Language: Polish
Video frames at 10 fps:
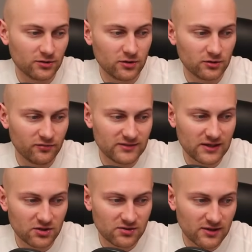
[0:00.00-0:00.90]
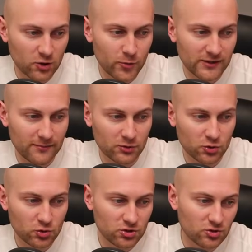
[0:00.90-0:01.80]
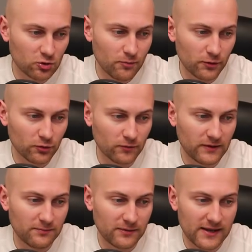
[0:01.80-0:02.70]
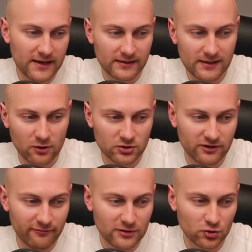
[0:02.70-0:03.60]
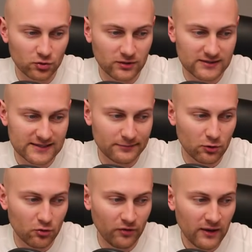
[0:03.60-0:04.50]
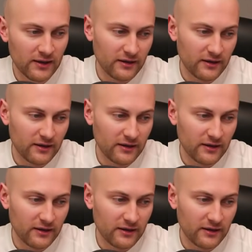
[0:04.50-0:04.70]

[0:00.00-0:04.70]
To, to wystarczający argument, aby dorzucić do kuponu typ na, na rożne w meczu tych zespołów.